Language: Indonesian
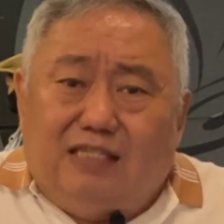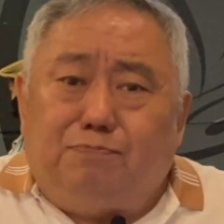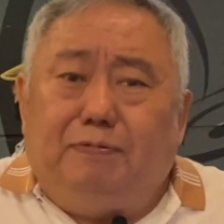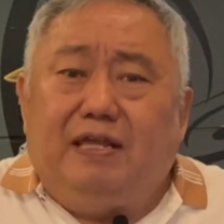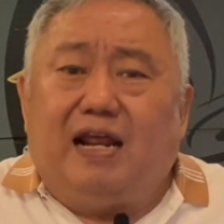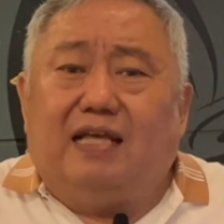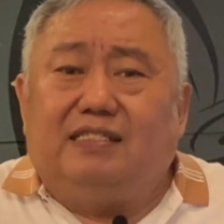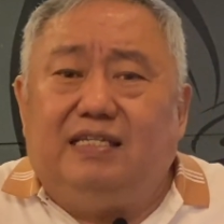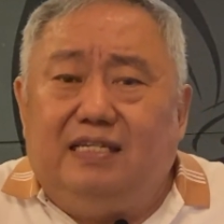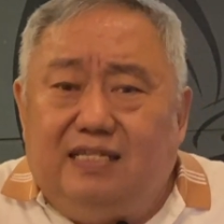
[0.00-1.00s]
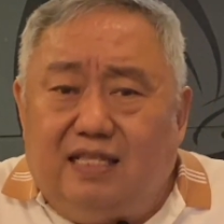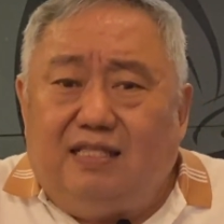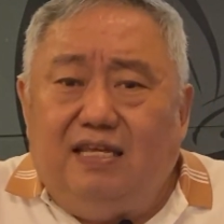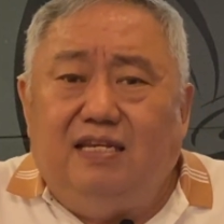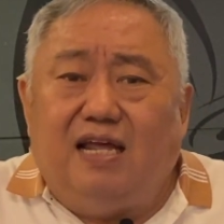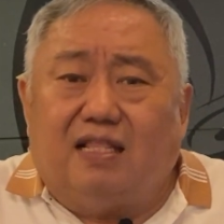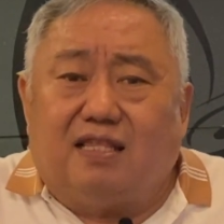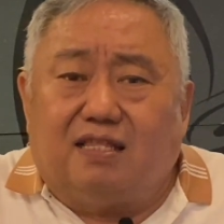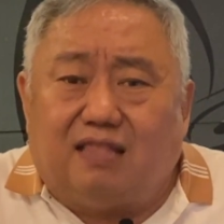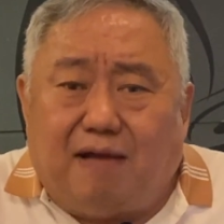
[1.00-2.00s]
aspirasinya
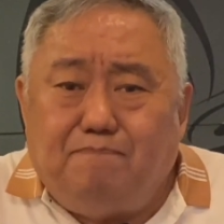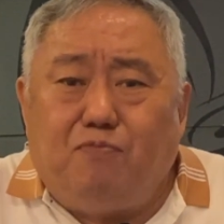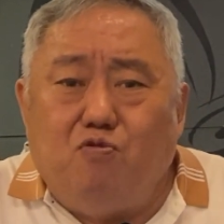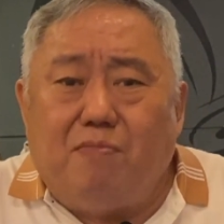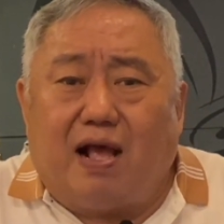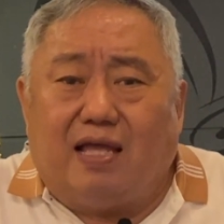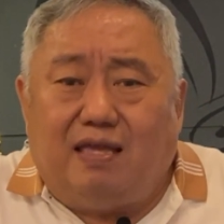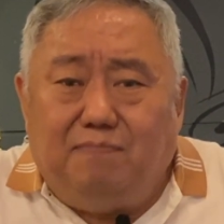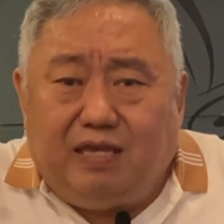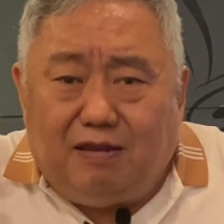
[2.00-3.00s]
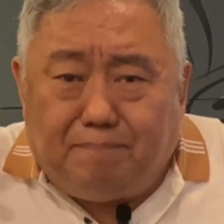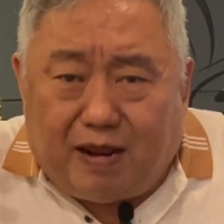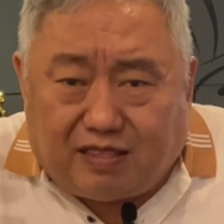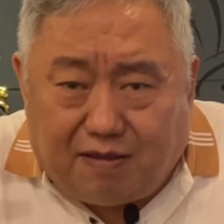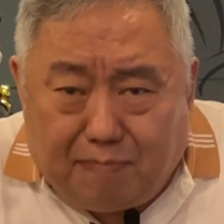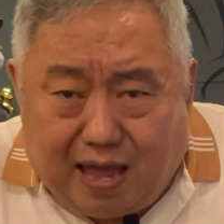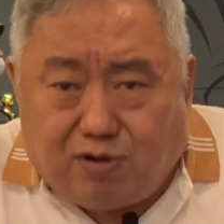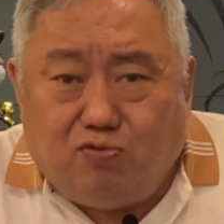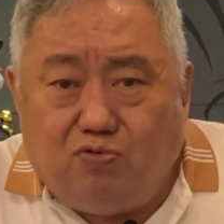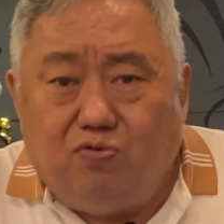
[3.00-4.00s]
tidak tertampung, makanya bikin partai
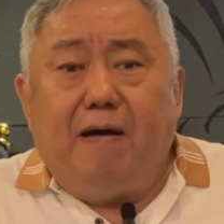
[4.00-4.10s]
baru.